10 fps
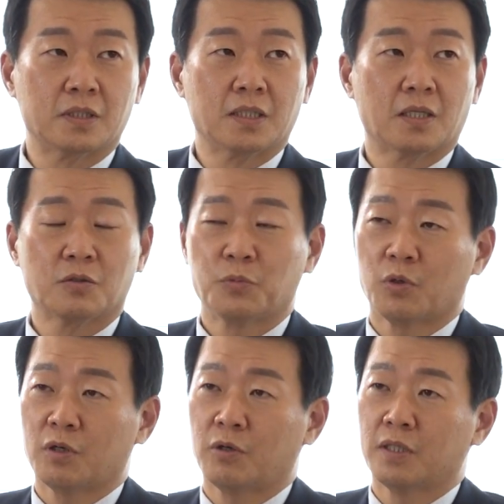이낙연
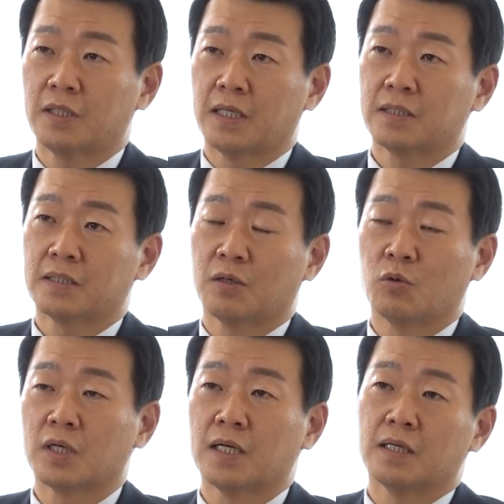표가 과연 나한테 다
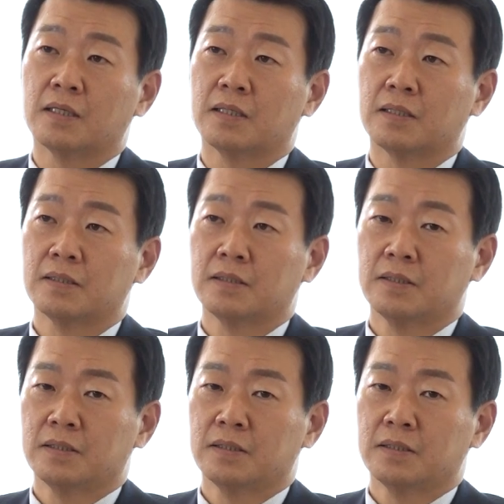올까. 음.